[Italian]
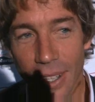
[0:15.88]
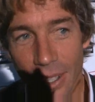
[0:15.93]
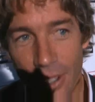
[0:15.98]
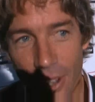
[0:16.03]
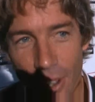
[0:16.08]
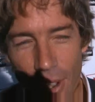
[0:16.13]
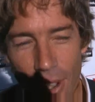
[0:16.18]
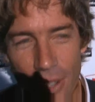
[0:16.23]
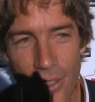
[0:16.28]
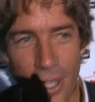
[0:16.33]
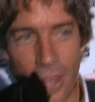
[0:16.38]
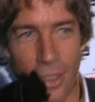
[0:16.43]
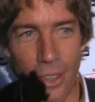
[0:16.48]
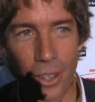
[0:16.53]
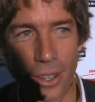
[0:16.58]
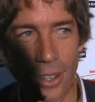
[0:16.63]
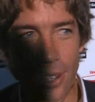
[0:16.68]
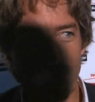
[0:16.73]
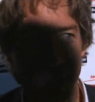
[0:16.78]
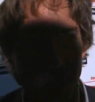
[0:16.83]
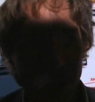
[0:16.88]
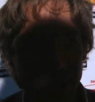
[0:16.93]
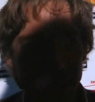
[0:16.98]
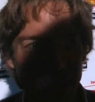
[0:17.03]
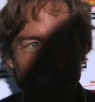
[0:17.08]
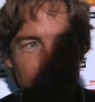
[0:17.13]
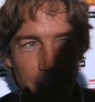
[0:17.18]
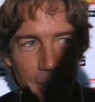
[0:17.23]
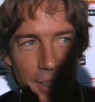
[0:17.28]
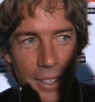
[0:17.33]
No, è stato
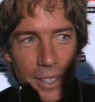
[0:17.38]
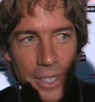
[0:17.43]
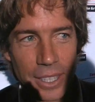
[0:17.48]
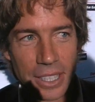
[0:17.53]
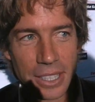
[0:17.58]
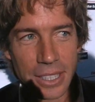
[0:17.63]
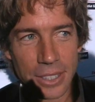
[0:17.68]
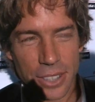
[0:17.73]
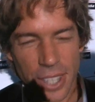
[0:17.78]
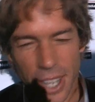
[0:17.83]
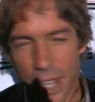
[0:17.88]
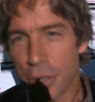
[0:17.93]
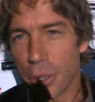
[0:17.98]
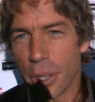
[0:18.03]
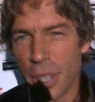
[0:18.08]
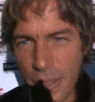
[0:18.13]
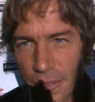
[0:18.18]
una eh, stato